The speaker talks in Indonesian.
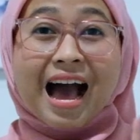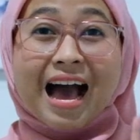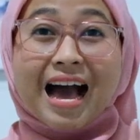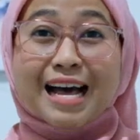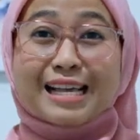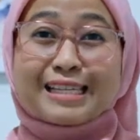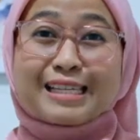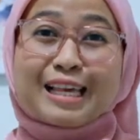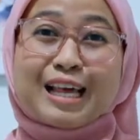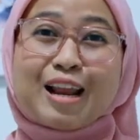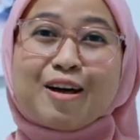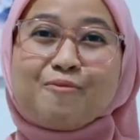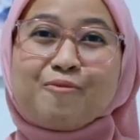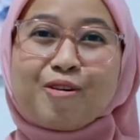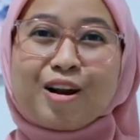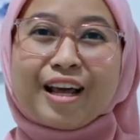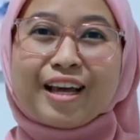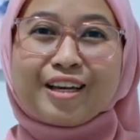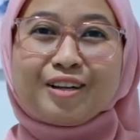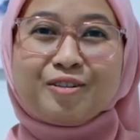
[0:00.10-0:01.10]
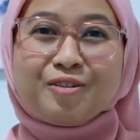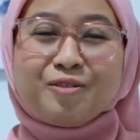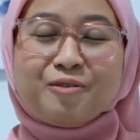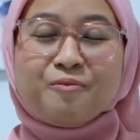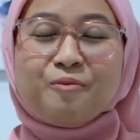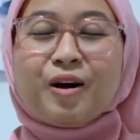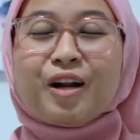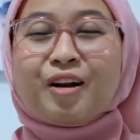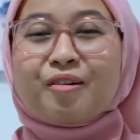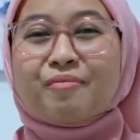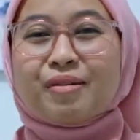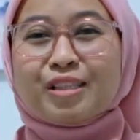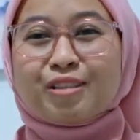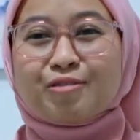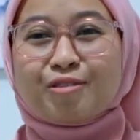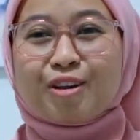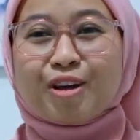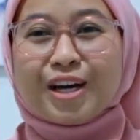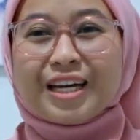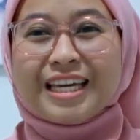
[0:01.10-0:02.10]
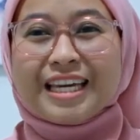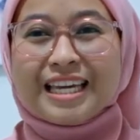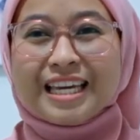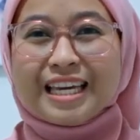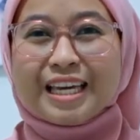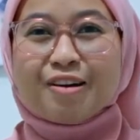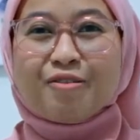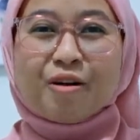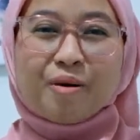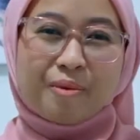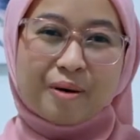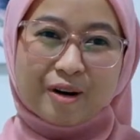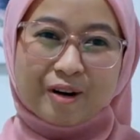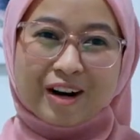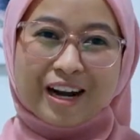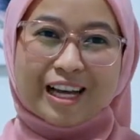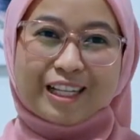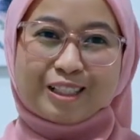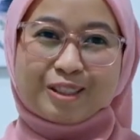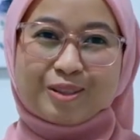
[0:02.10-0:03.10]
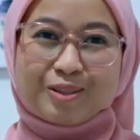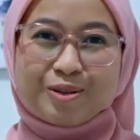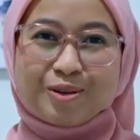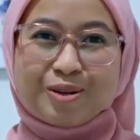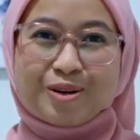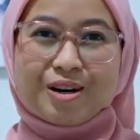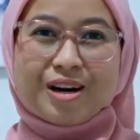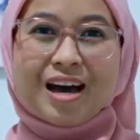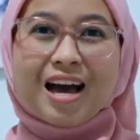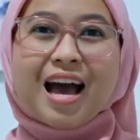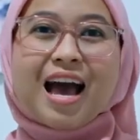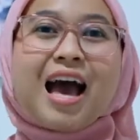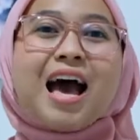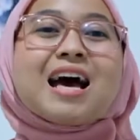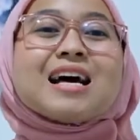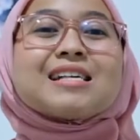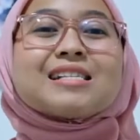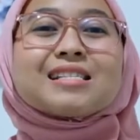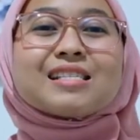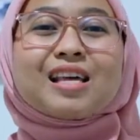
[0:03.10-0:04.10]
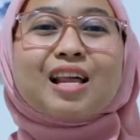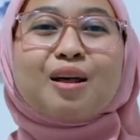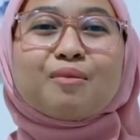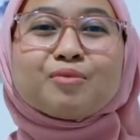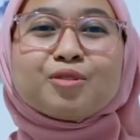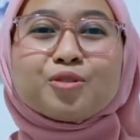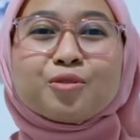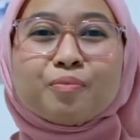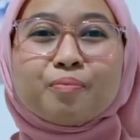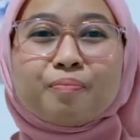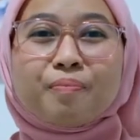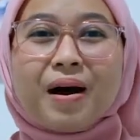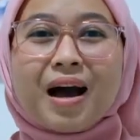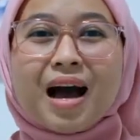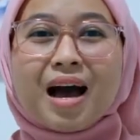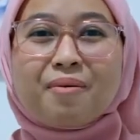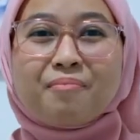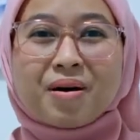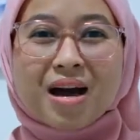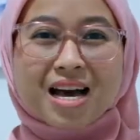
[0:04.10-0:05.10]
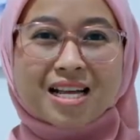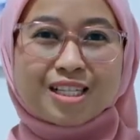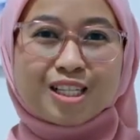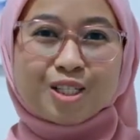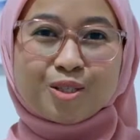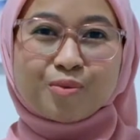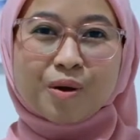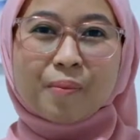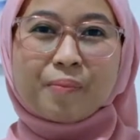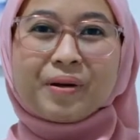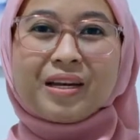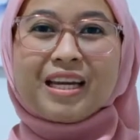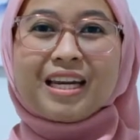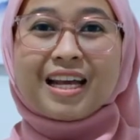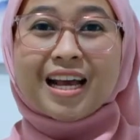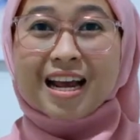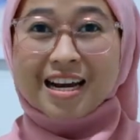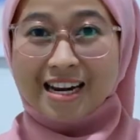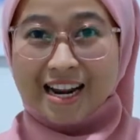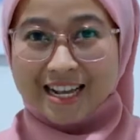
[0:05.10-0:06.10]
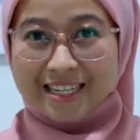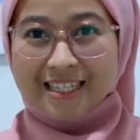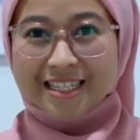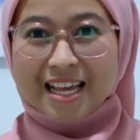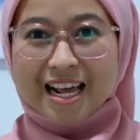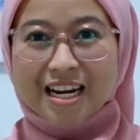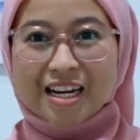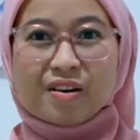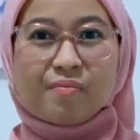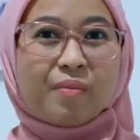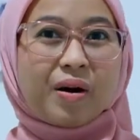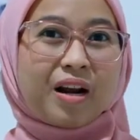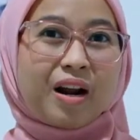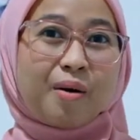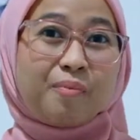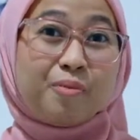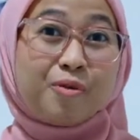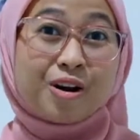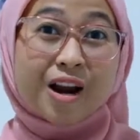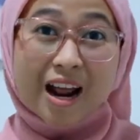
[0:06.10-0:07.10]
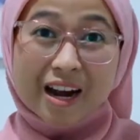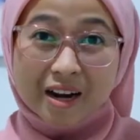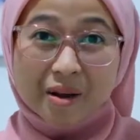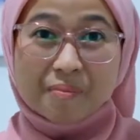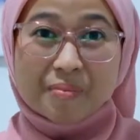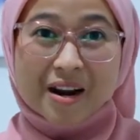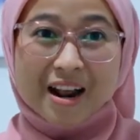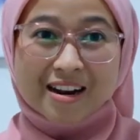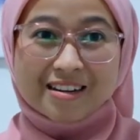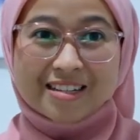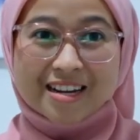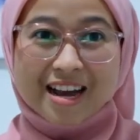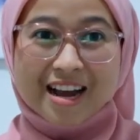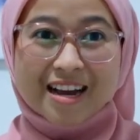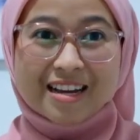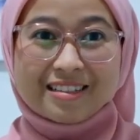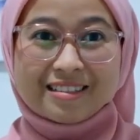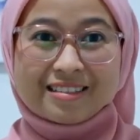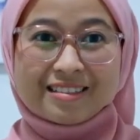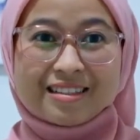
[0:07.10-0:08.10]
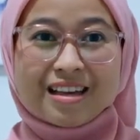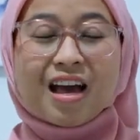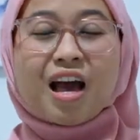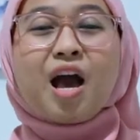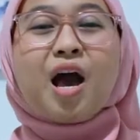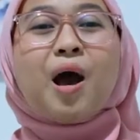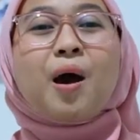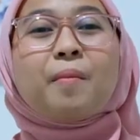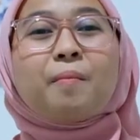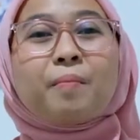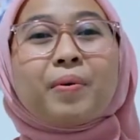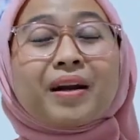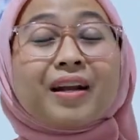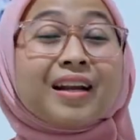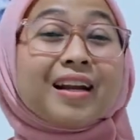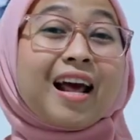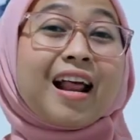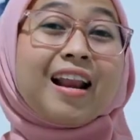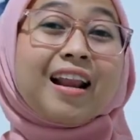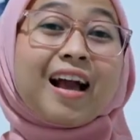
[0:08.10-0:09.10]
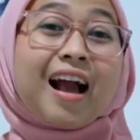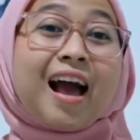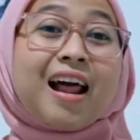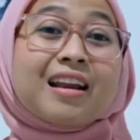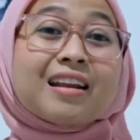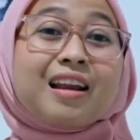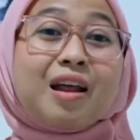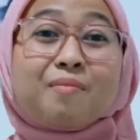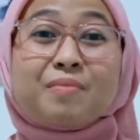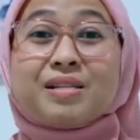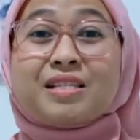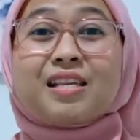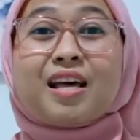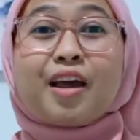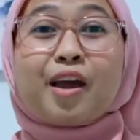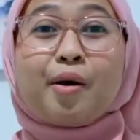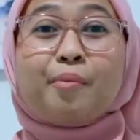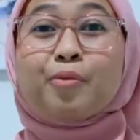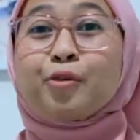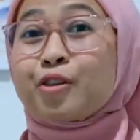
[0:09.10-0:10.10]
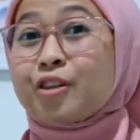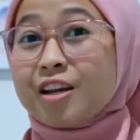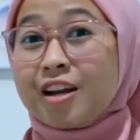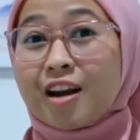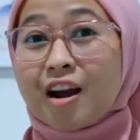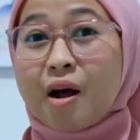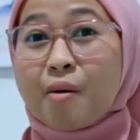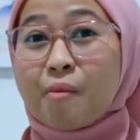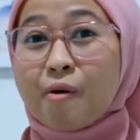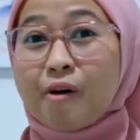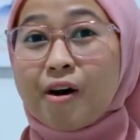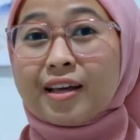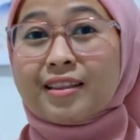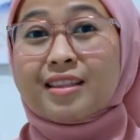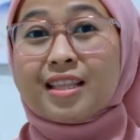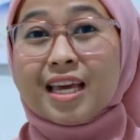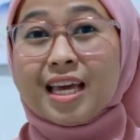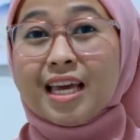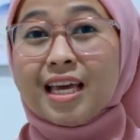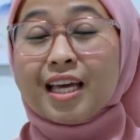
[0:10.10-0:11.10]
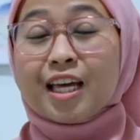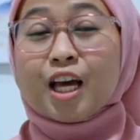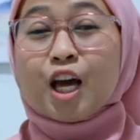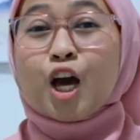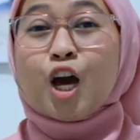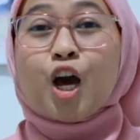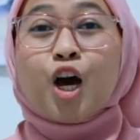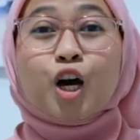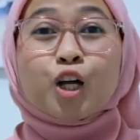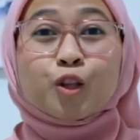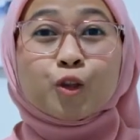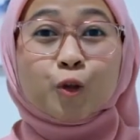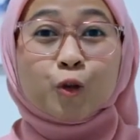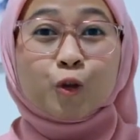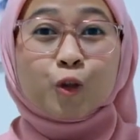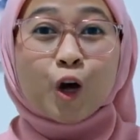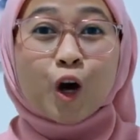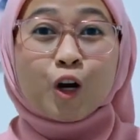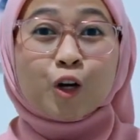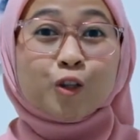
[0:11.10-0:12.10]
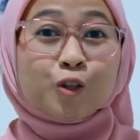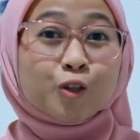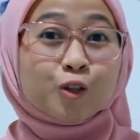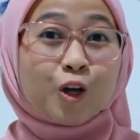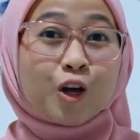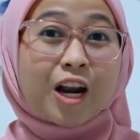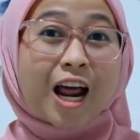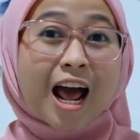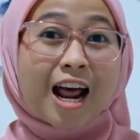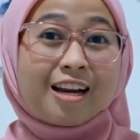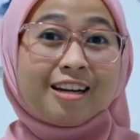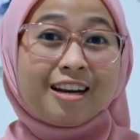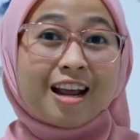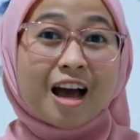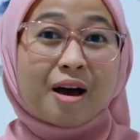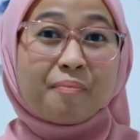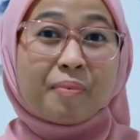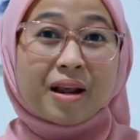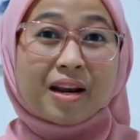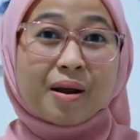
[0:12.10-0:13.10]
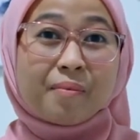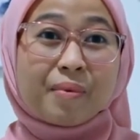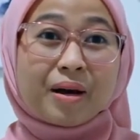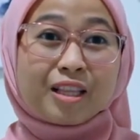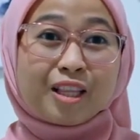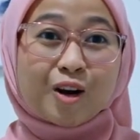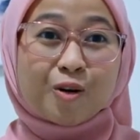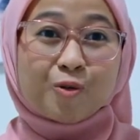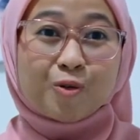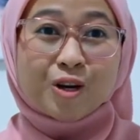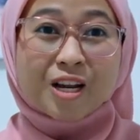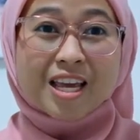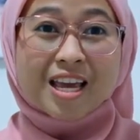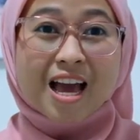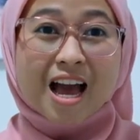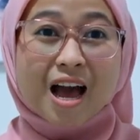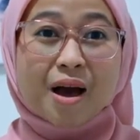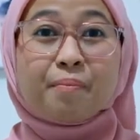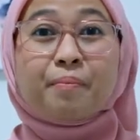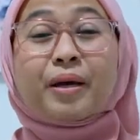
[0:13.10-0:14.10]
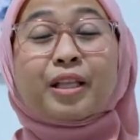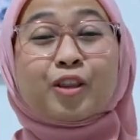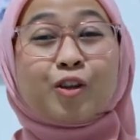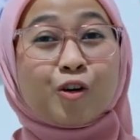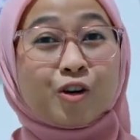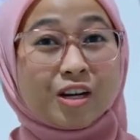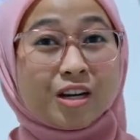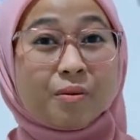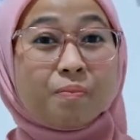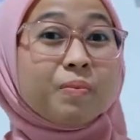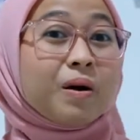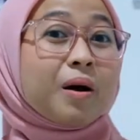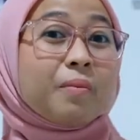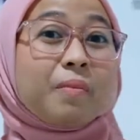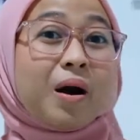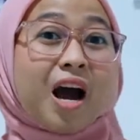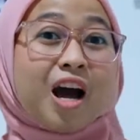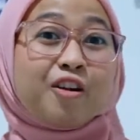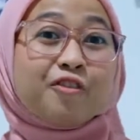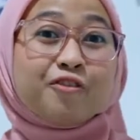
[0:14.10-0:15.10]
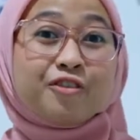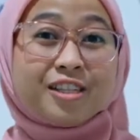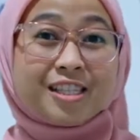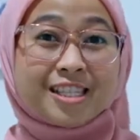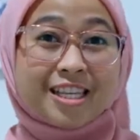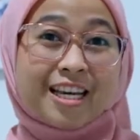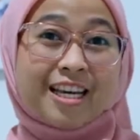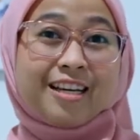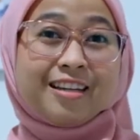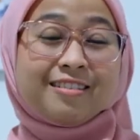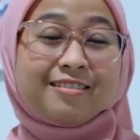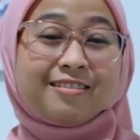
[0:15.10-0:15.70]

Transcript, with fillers: Assalamualaikum warahmatullahi wabarakatuh Salam jumpa mahasiswa pendidikan dasar dimanapun Anda berada Perkenalkan nama saya Putri Rahmawati Tutor-tutor Anda pada mata kuliah metode pengembangan fisik